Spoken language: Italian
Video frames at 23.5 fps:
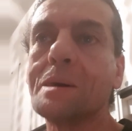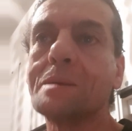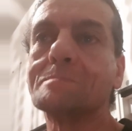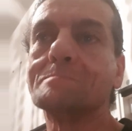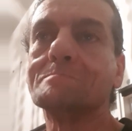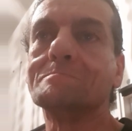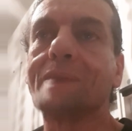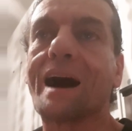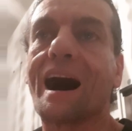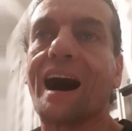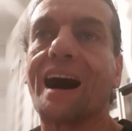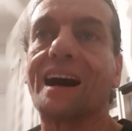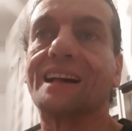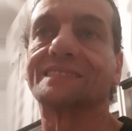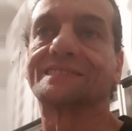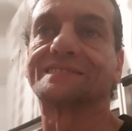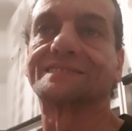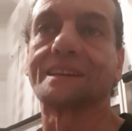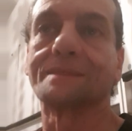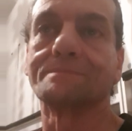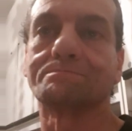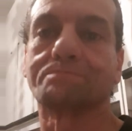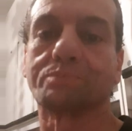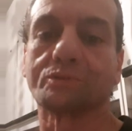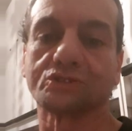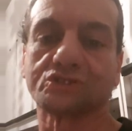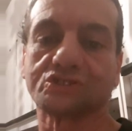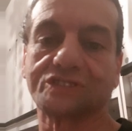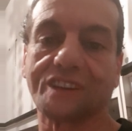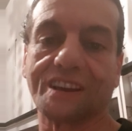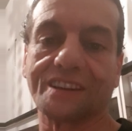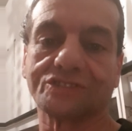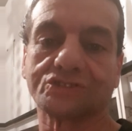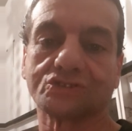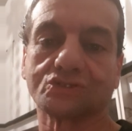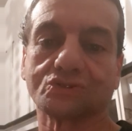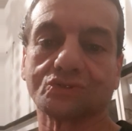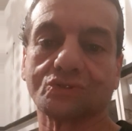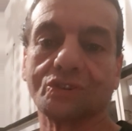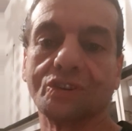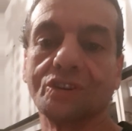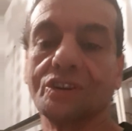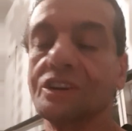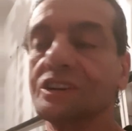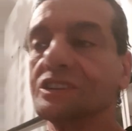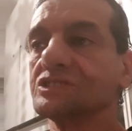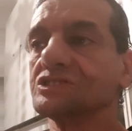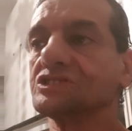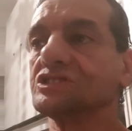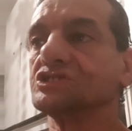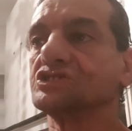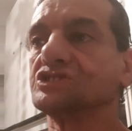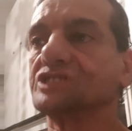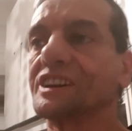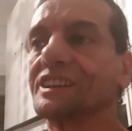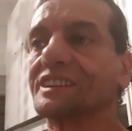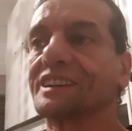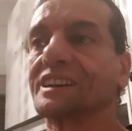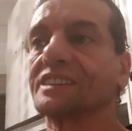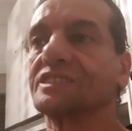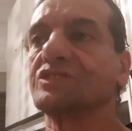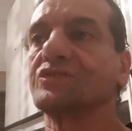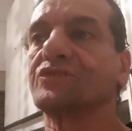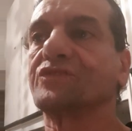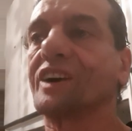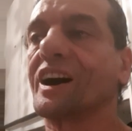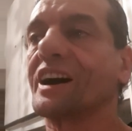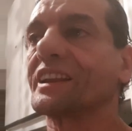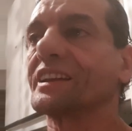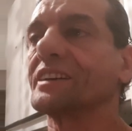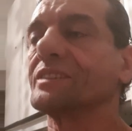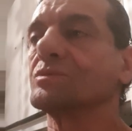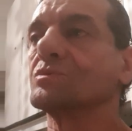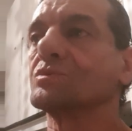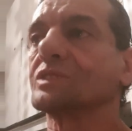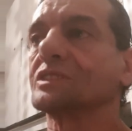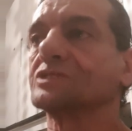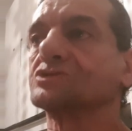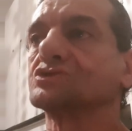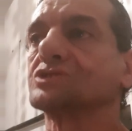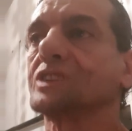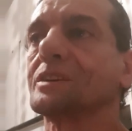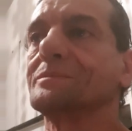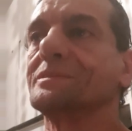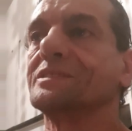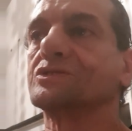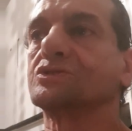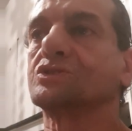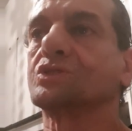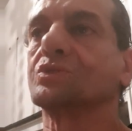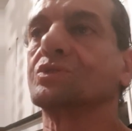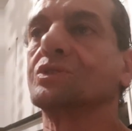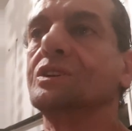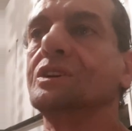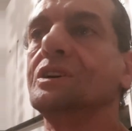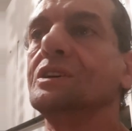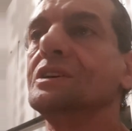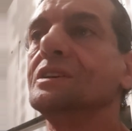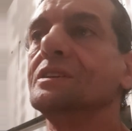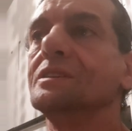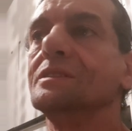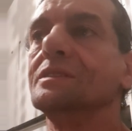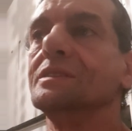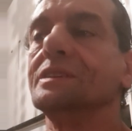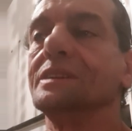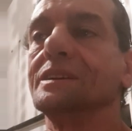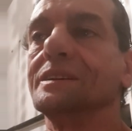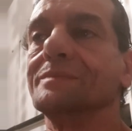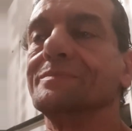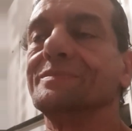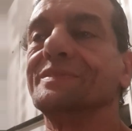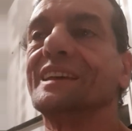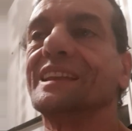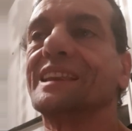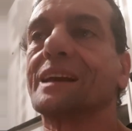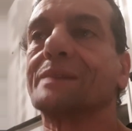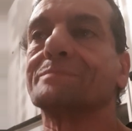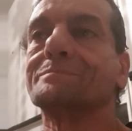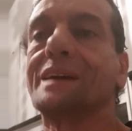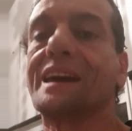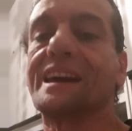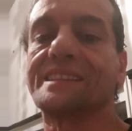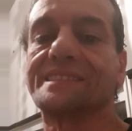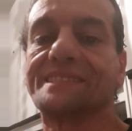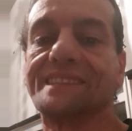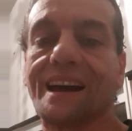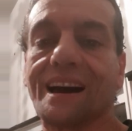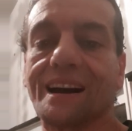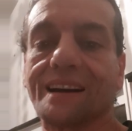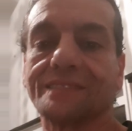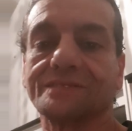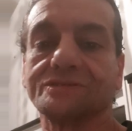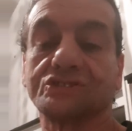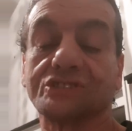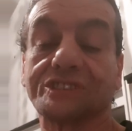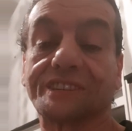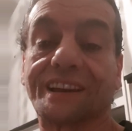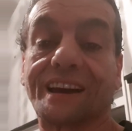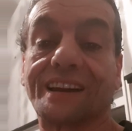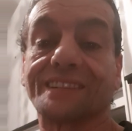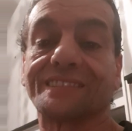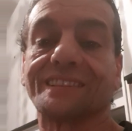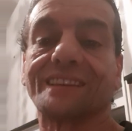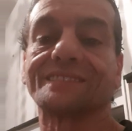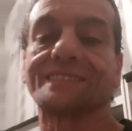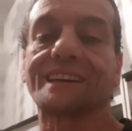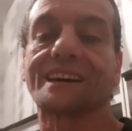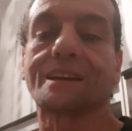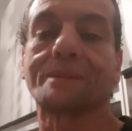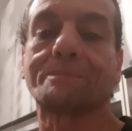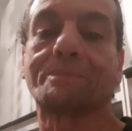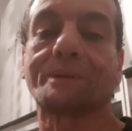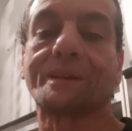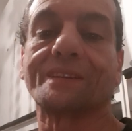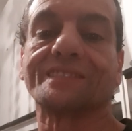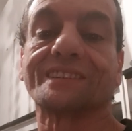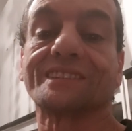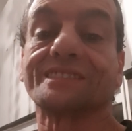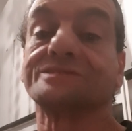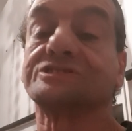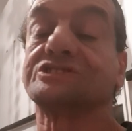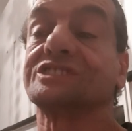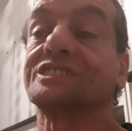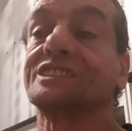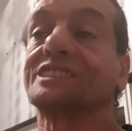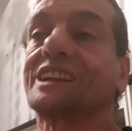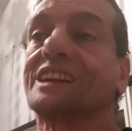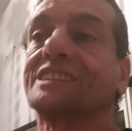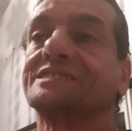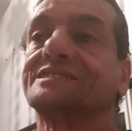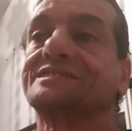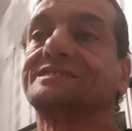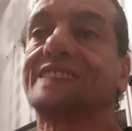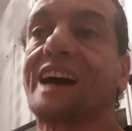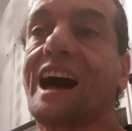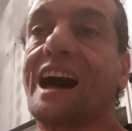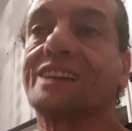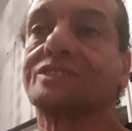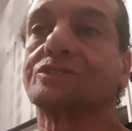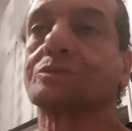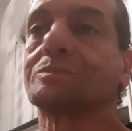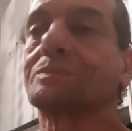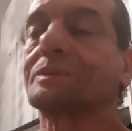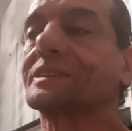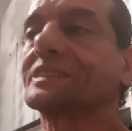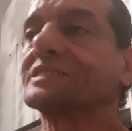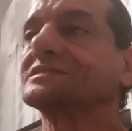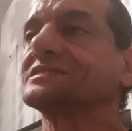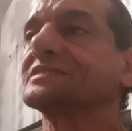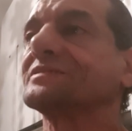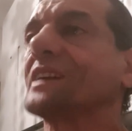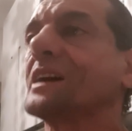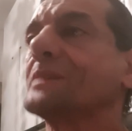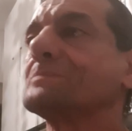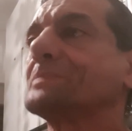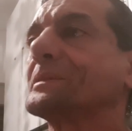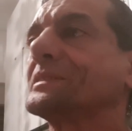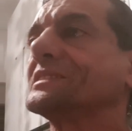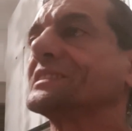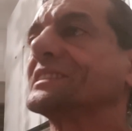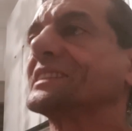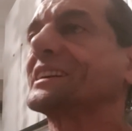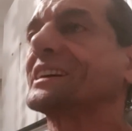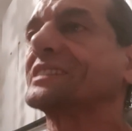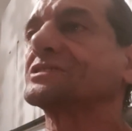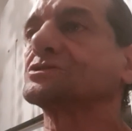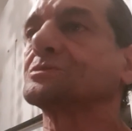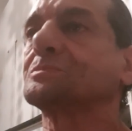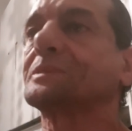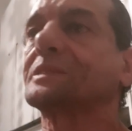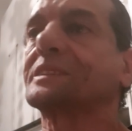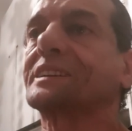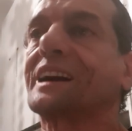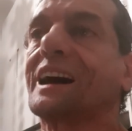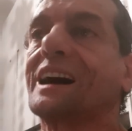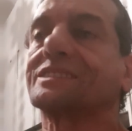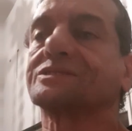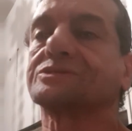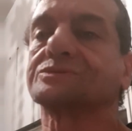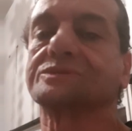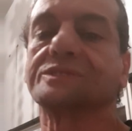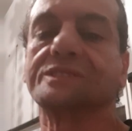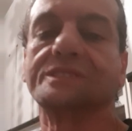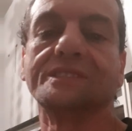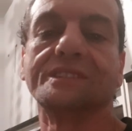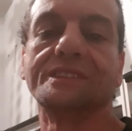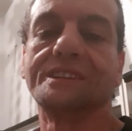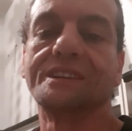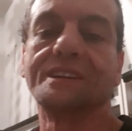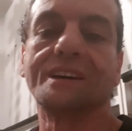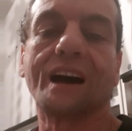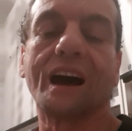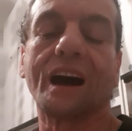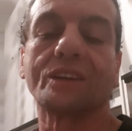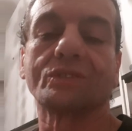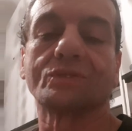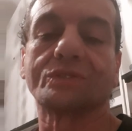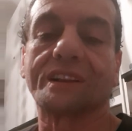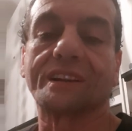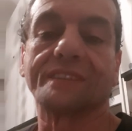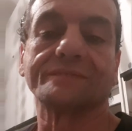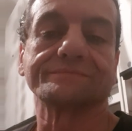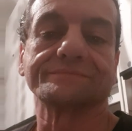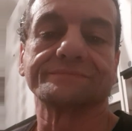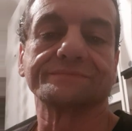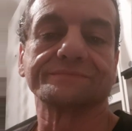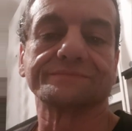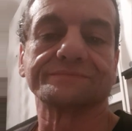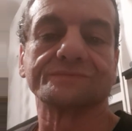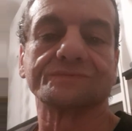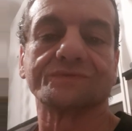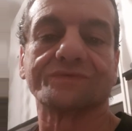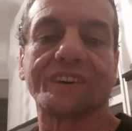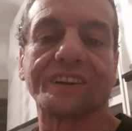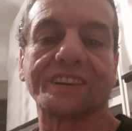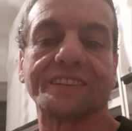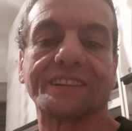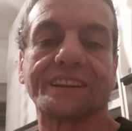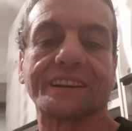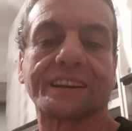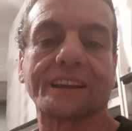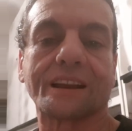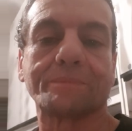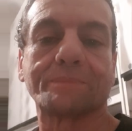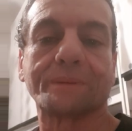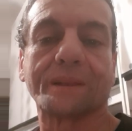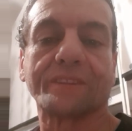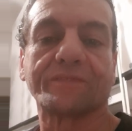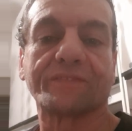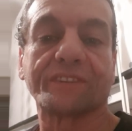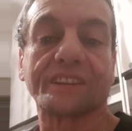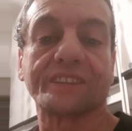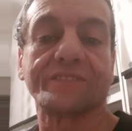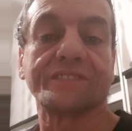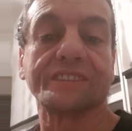Ma al tempo stesso si cerca di fare un ragionamento eh, nella media, cercare di andare a prendere generalizzando, perché se vai a prendere caso per caso, allora non vale neanche la pena fare i